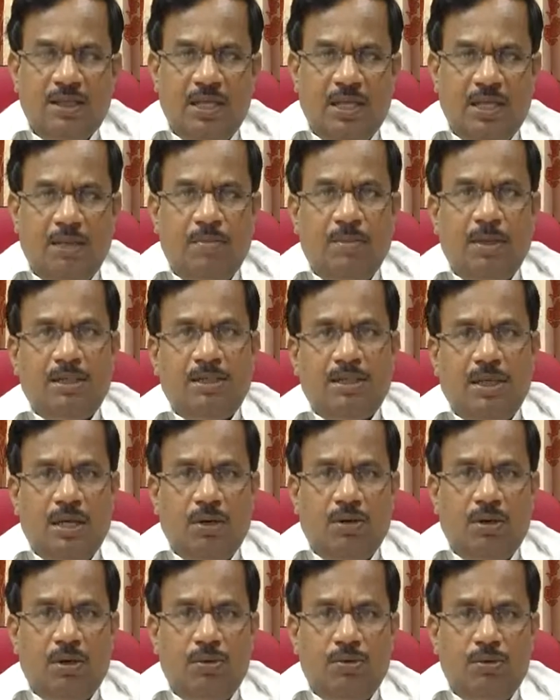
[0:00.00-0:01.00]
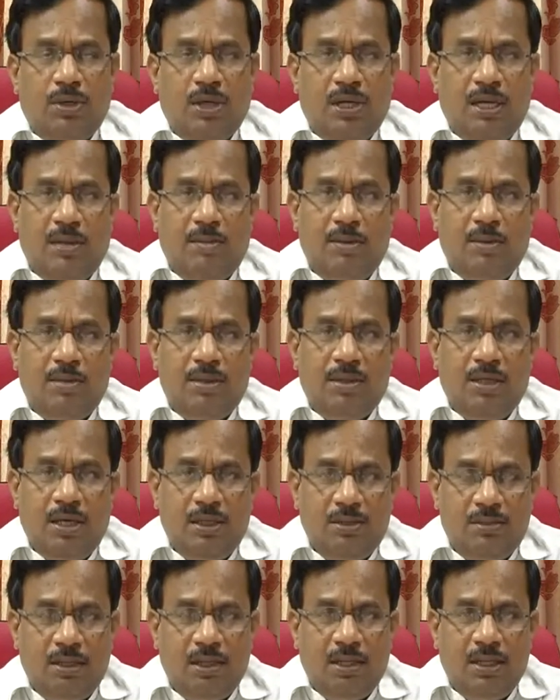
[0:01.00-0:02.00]
దాదాపు మన జిల్లా కూడా నూట యాభై మంది
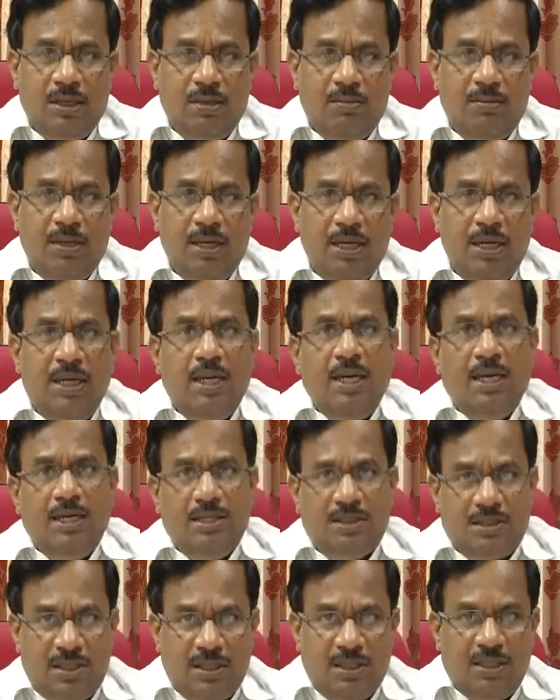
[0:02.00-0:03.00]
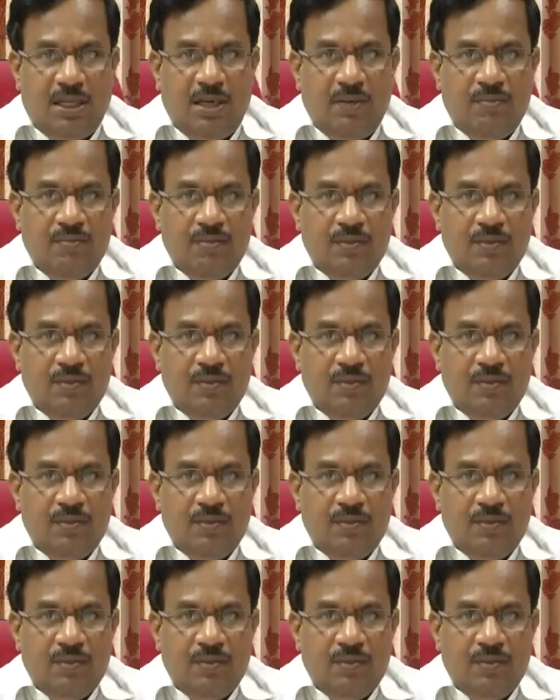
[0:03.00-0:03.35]
రైతులకి మినీ డైరీస్ కింద